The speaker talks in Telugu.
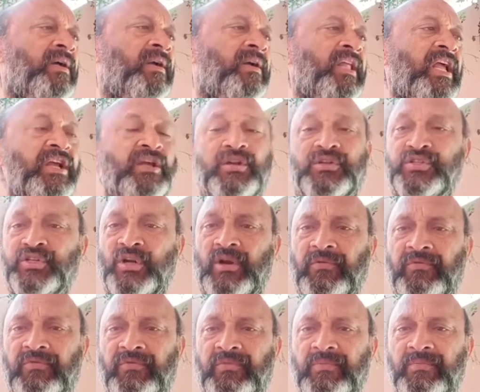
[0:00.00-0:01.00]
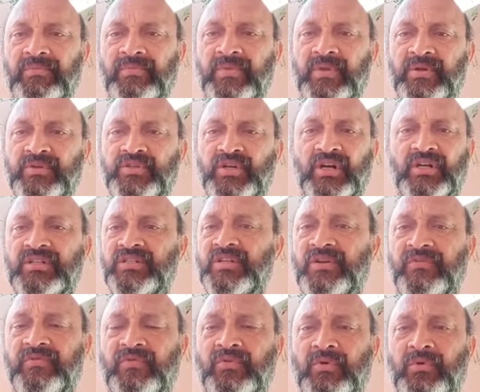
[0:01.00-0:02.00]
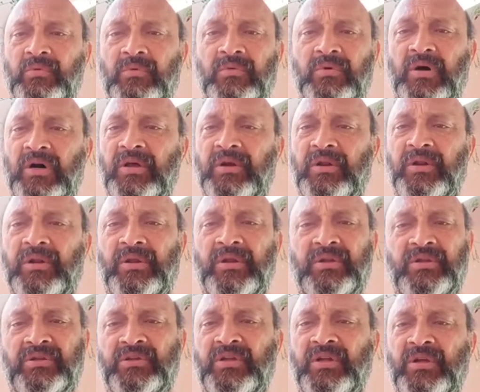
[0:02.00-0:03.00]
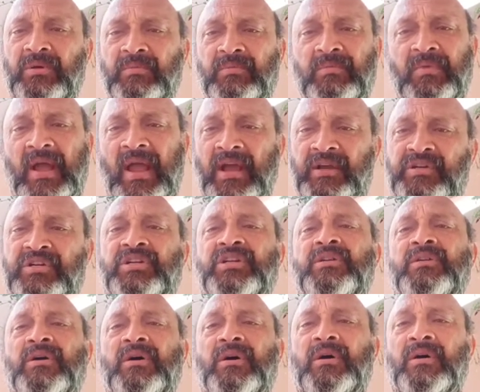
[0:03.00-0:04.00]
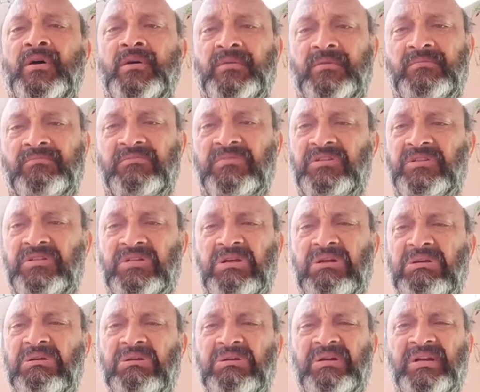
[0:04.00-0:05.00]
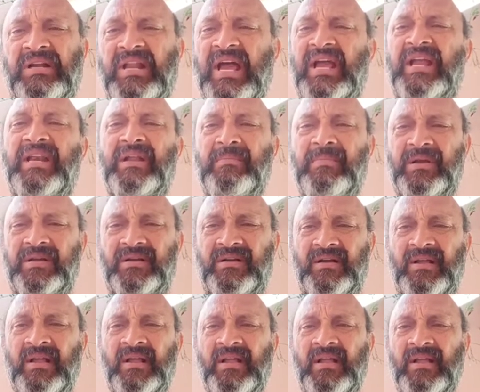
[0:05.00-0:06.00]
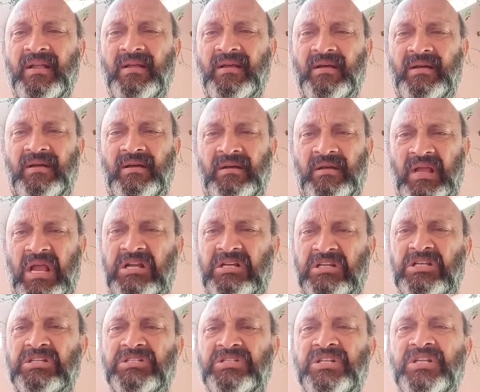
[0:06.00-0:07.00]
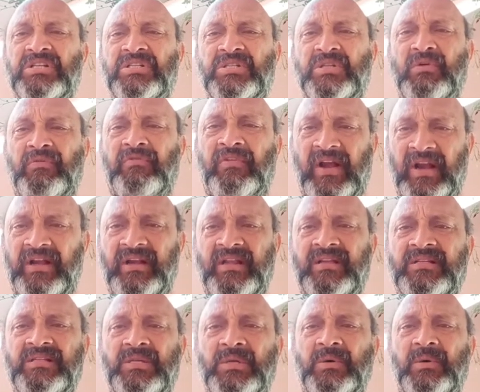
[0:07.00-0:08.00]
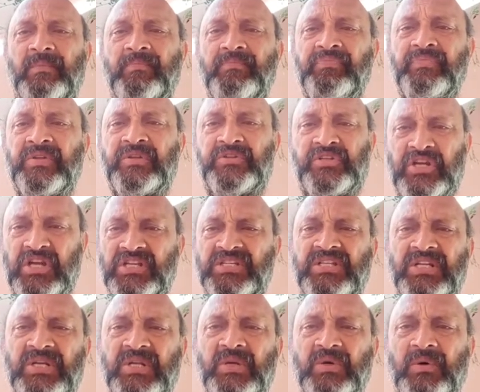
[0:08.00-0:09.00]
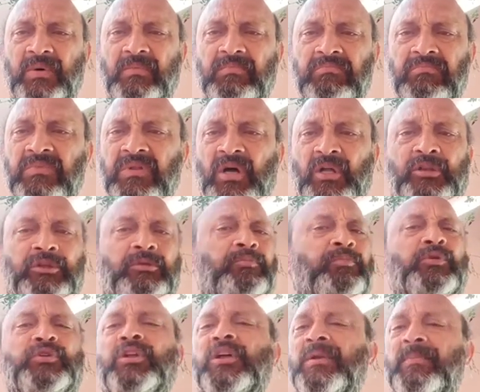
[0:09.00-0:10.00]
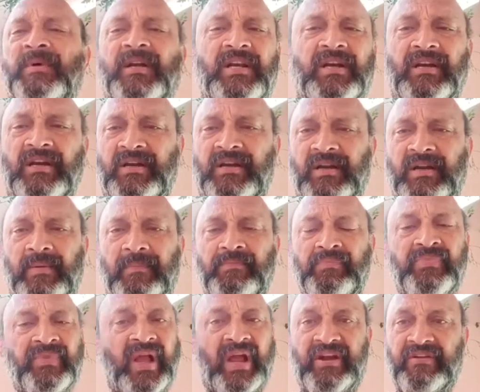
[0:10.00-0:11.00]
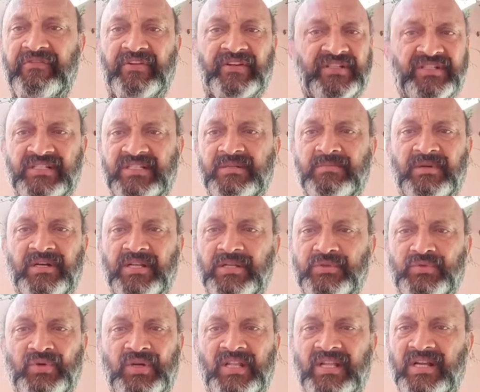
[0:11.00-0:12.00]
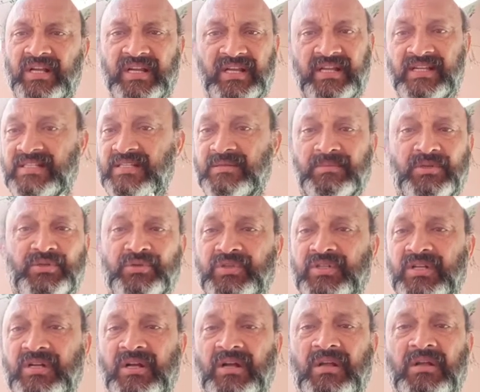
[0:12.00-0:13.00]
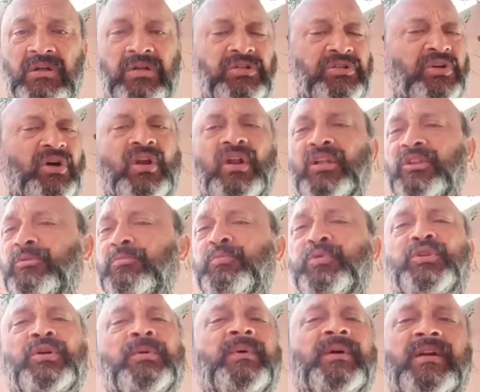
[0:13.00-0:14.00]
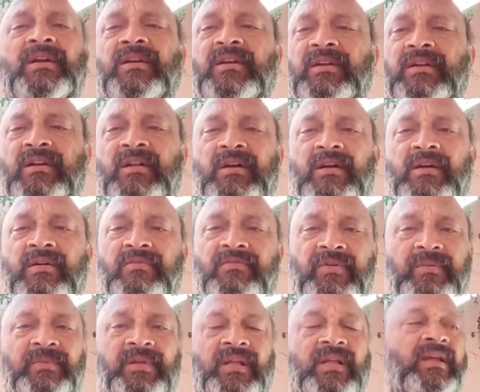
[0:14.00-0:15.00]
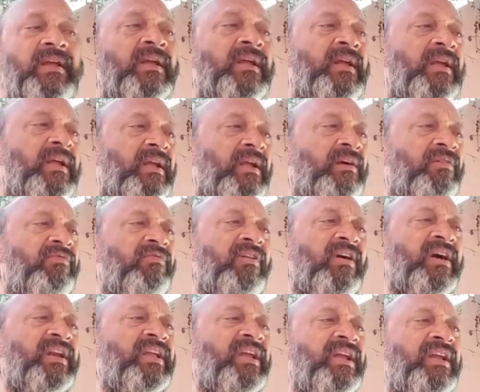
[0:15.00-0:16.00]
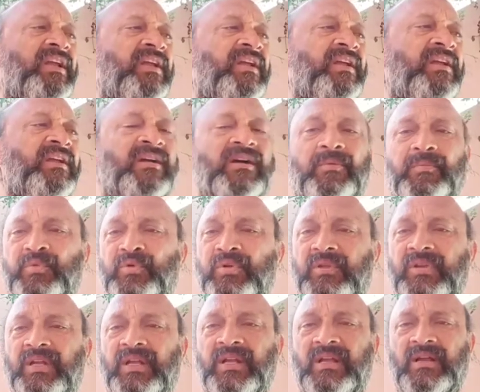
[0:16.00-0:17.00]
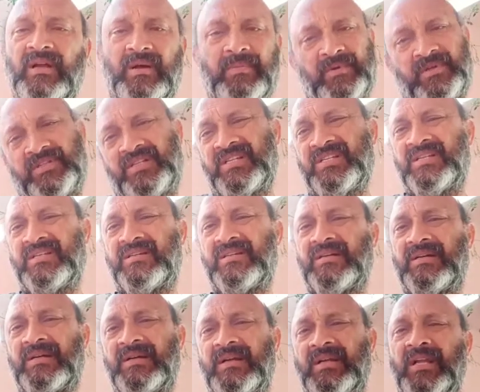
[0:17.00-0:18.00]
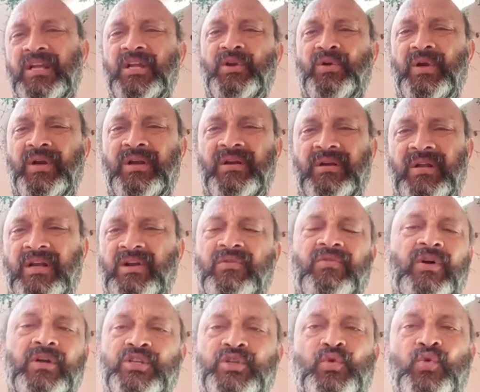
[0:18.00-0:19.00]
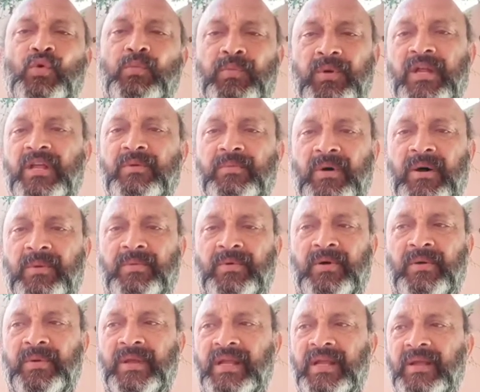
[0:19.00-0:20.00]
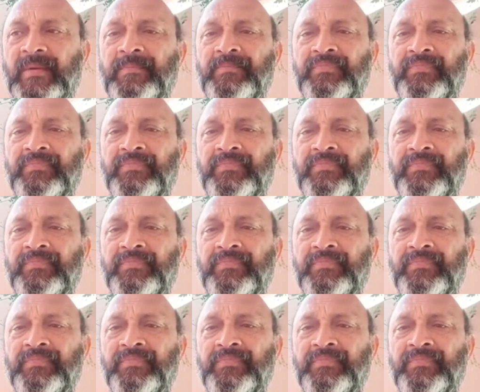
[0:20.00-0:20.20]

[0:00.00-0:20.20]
టైగర్ షెరాఫ్ జాకీ షెరాఫ్ కొడుకు అరే ఏం యాక్షన్ యంగ్ డైనమిక్ యాక్షన్ సీన్స్లో ఫైటింగ్స్లో చేజింగ్లో అద్భుతమైన నటన ఆయన ఫస్ట్ సినిమా నేను చూడలేదు కానీ ఈ సినిమా చూసిన చాలా అద్భుతమైన నటన ఫ్రమ్ ది ఇంకా వాణి కపూర్ది ఆమె జస్ట్ హీరోయిన్ uh, ఎక్కువ స్కోప్ లేదు పాపం ఆమెకి